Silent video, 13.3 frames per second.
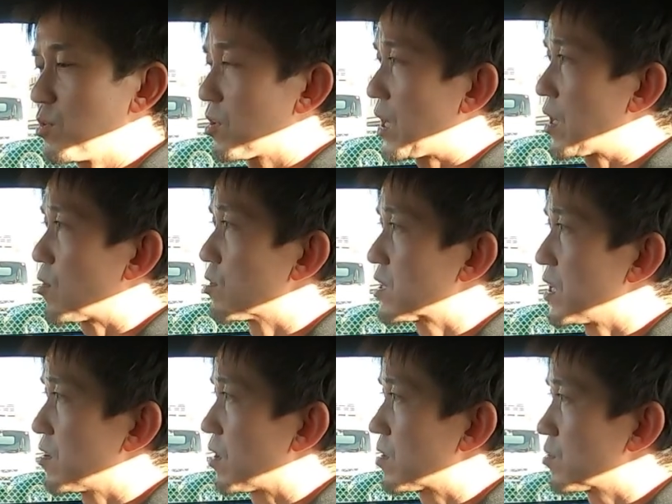ボード加工し
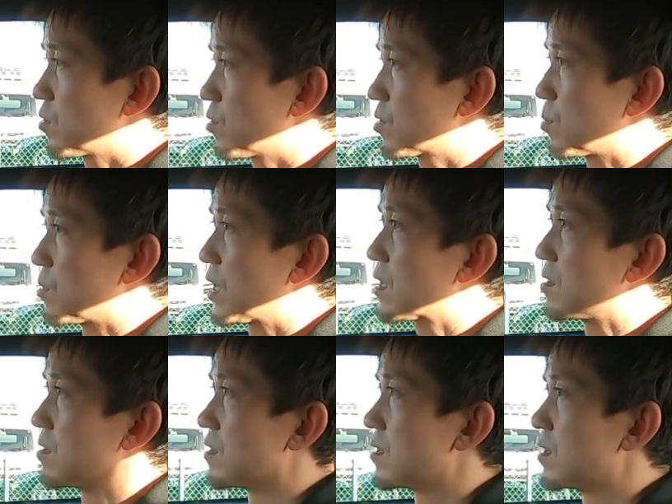たりとかそういうこともな
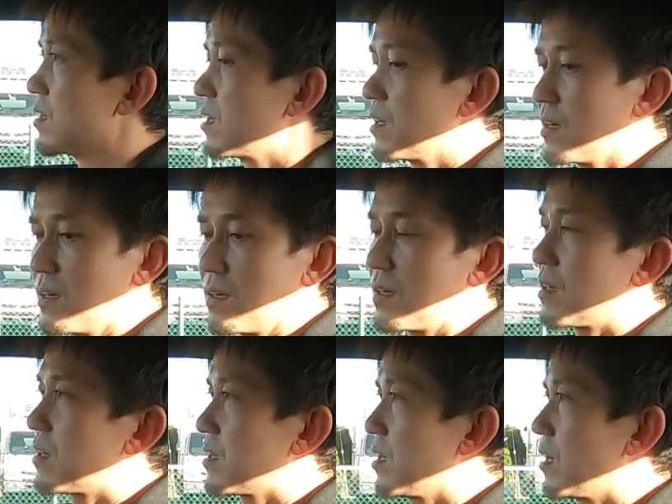く
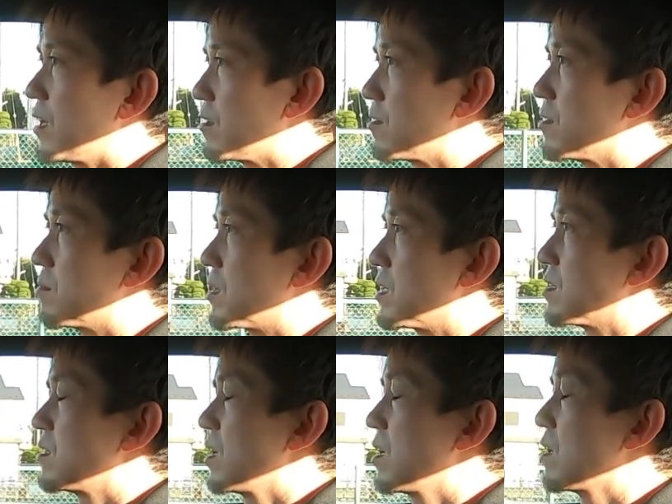やれる車で
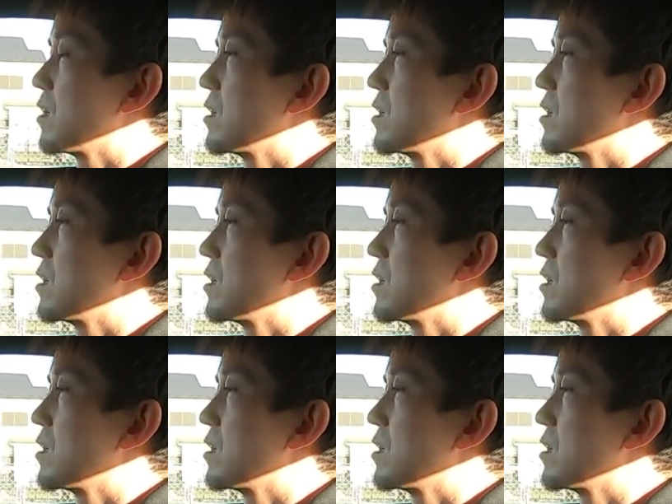すね。